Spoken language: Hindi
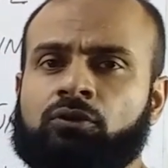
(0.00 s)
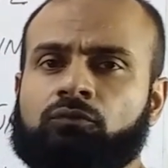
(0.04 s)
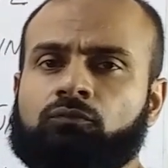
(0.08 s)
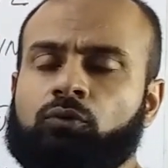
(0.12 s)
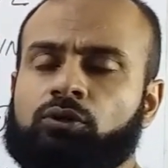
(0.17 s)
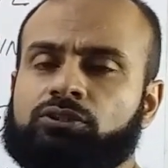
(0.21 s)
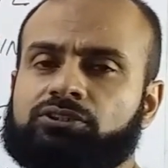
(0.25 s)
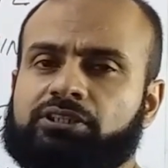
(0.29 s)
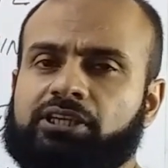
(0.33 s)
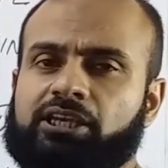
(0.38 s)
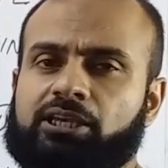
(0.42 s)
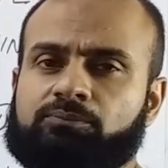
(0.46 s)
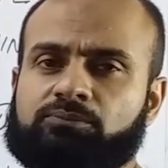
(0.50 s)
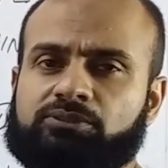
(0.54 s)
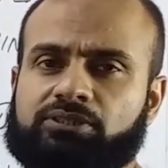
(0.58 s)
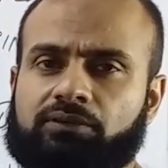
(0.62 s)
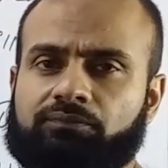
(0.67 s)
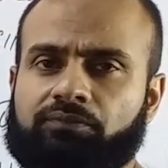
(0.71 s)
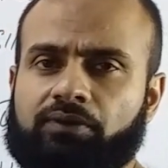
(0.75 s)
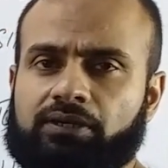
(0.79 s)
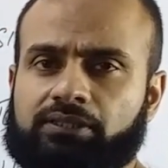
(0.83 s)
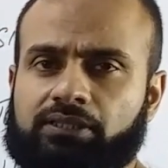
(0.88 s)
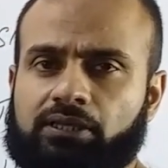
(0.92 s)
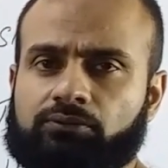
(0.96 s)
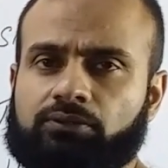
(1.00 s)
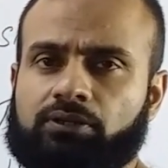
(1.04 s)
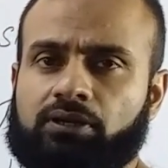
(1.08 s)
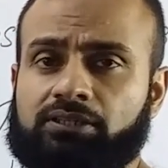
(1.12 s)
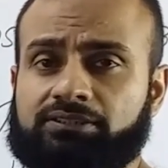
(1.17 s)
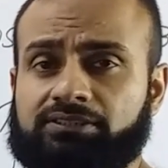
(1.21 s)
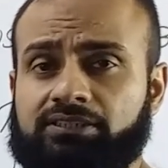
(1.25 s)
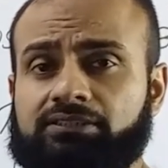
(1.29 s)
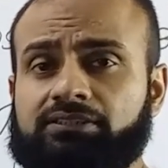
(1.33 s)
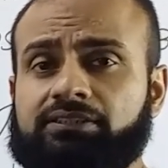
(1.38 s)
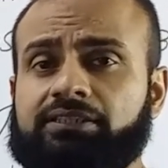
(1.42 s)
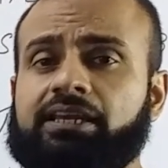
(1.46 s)
वो स्कीम से फ़ायदा उठा
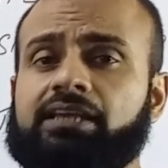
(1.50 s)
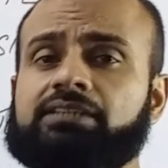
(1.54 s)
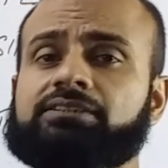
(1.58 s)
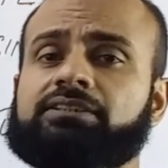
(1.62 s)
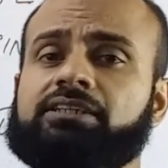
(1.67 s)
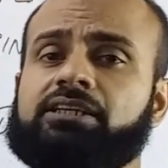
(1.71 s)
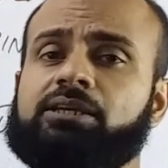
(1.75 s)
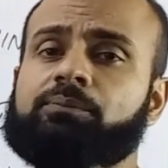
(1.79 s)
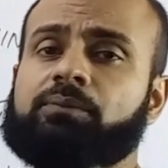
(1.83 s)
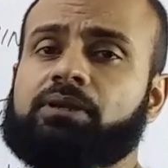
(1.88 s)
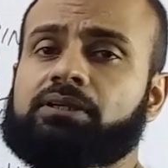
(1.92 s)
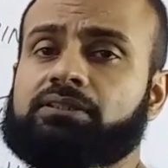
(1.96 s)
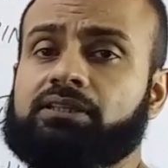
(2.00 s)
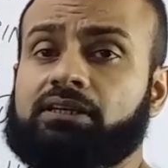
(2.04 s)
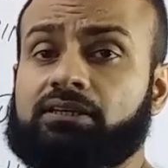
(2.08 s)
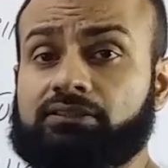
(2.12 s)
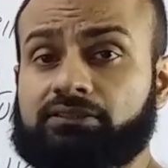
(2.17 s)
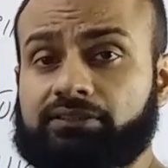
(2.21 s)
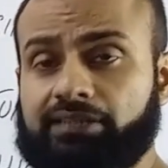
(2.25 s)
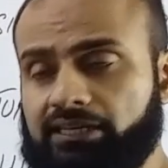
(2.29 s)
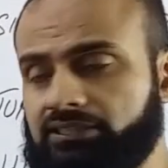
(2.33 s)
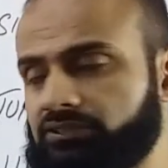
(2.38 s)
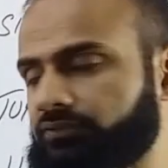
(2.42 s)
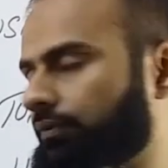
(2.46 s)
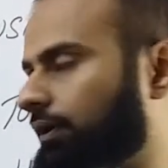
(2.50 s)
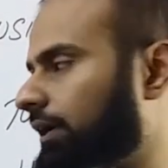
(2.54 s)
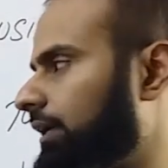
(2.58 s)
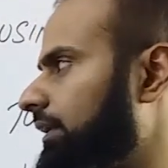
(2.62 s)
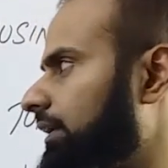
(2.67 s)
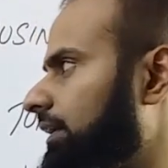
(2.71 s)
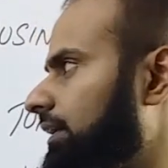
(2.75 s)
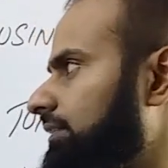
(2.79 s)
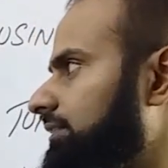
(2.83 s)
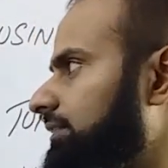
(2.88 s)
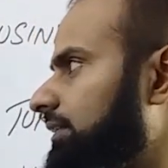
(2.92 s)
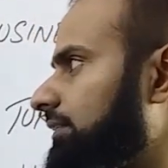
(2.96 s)
सकते हैं स्कीम के तहत टैक्स फाइल
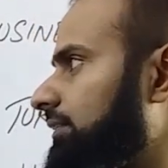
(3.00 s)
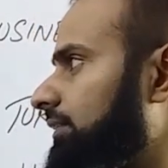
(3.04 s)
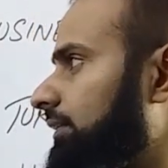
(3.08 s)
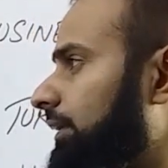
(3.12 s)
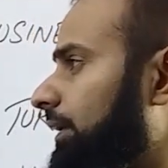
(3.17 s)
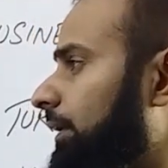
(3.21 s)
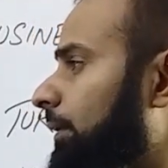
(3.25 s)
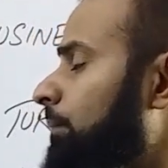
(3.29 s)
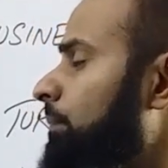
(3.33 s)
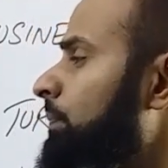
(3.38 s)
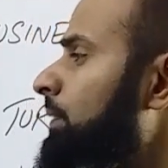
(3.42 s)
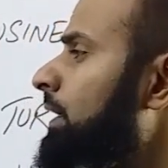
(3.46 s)
कर सकते हैं